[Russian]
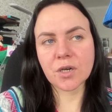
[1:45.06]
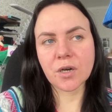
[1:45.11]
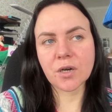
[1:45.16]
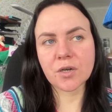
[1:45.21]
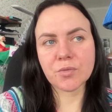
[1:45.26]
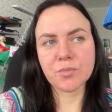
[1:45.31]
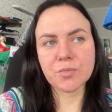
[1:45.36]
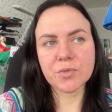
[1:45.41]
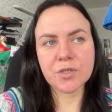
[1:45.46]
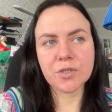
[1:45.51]

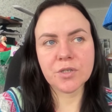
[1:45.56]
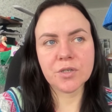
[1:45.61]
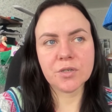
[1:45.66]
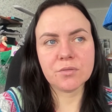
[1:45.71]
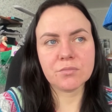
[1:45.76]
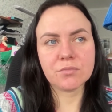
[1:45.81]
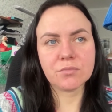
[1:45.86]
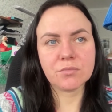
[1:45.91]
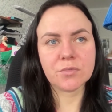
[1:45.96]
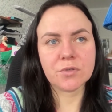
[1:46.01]
как
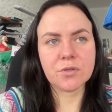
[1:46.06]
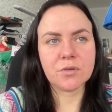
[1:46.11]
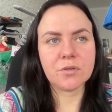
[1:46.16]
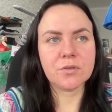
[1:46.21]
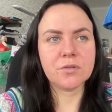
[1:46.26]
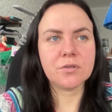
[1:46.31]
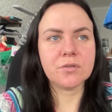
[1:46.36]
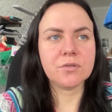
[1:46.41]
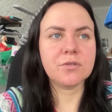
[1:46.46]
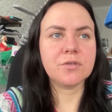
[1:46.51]
мне
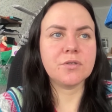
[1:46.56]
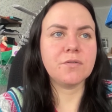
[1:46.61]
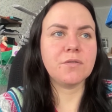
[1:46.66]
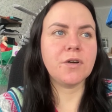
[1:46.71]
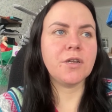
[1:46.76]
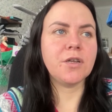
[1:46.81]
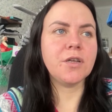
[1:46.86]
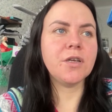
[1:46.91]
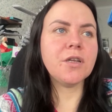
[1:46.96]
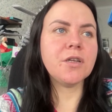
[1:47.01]

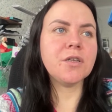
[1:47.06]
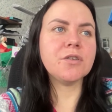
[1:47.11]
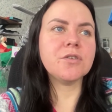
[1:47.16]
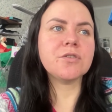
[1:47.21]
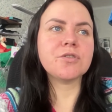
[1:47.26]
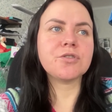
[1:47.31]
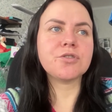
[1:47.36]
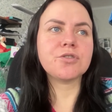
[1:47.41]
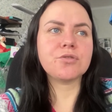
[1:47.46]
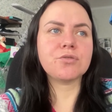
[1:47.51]

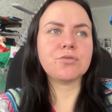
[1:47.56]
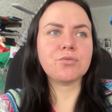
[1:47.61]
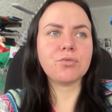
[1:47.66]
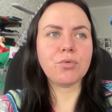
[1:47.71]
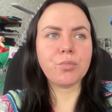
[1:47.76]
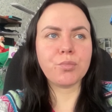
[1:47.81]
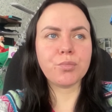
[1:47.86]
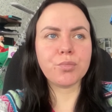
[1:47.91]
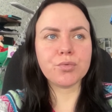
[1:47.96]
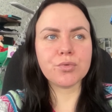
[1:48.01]
говорили,
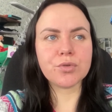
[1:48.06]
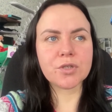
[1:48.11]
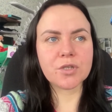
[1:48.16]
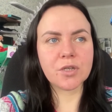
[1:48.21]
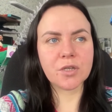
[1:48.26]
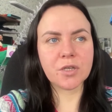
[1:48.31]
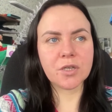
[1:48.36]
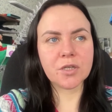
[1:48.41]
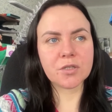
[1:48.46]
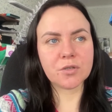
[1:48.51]
что
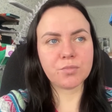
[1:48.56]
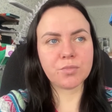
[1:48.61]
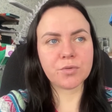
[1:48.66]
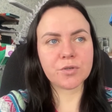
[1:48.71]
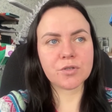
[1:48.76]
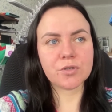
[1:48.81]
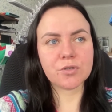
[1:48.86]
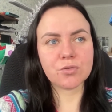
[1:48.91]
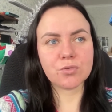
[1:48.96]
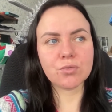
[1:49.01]
после этой
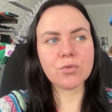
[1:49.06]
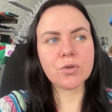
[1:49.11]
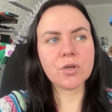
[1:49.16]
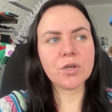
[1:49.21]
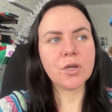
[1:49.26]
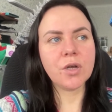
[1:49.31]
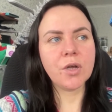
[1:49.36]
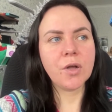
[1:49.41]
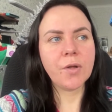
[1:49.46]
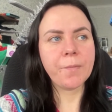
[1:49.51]

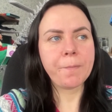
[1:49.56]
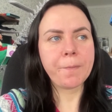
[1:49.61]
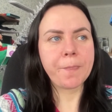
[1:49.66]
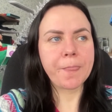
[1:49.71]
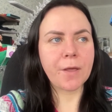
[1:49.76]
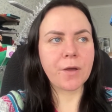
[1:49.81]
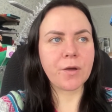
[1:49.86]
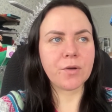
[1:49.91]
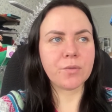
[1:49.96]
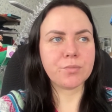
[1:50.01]
процедуры –
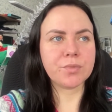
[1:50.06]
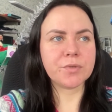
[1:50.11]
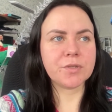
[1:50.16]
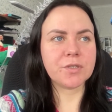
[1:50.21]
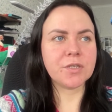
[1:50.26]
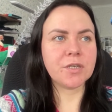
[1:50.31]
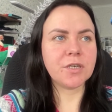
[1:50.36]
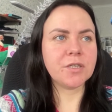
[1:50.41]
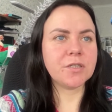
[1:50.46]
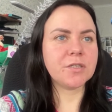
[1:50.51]
а
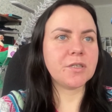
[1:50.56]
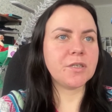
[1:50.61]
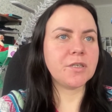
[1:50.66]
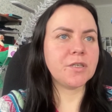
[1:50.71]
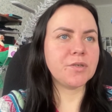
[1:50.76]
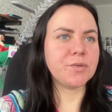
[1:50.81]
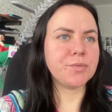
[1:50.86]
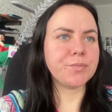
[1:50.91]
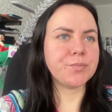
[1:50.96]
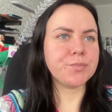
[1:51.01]

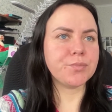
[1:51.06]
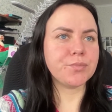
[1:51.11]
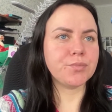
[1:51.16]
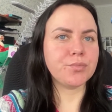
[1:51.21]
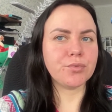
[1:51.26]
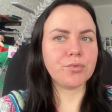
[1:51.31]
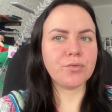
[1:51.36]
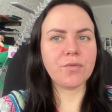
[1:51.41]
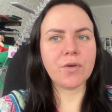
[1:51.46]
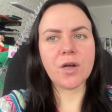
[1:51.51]
пациентки
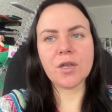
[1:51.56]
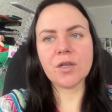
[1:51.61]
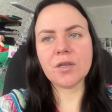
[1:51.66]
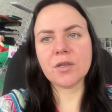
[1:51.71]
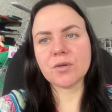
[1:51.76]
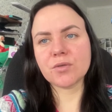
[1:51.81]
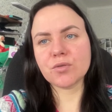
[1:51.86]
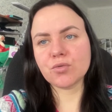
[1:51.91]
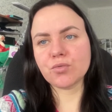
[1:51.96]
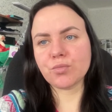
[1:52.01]

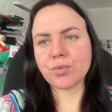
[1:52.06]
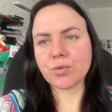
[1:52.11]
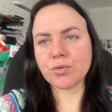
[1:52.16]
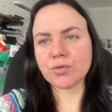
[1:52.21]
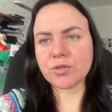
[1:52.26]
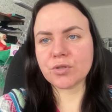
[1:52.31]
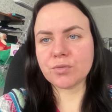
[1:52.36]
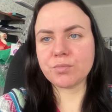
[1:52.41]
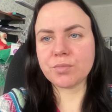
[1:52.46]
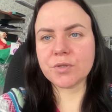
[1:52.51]
буквально, ну,
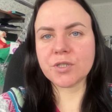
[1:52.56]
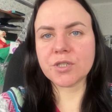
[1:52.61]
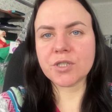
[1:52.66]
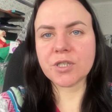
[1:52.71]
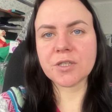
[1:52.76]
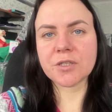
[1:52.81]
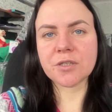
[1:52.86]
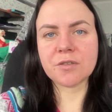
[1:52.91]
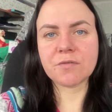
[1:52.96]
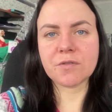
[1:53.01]
просто
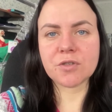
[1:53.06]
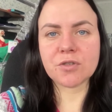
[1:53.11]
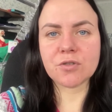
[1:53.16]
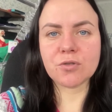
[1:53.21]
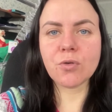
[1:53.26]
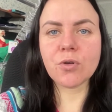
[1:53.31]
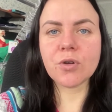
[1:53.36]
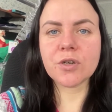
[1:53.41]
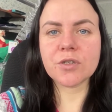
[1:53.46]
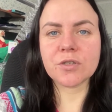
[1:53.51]
пищат от
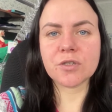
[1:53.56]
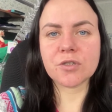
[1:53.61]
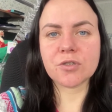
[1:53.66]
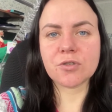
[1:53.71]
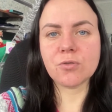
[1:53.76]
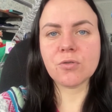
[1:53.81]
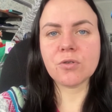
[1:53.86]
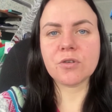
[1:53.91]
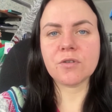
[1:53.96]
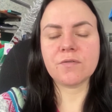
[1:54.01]
восторга,
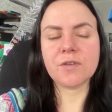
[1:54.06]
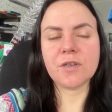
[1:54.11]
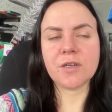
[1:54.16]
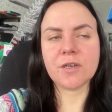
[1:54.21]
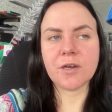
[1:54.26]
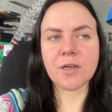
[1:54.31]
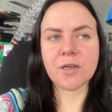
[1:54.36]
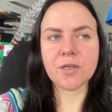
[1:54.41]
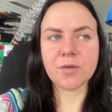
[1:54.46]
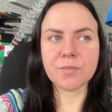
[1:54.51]
настолько
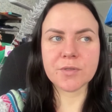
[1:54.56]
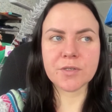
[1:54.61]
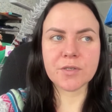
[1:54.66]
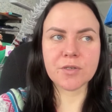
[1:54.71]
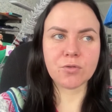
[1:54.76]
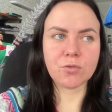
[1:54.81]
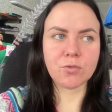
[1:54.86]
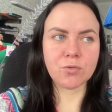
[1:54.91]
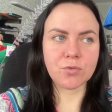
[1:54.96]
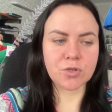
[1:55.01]

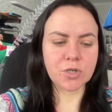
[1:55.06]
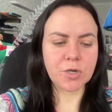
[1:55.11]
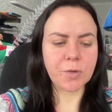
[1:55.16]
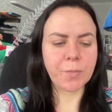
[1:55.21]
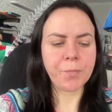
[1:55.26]
великолепная кожа.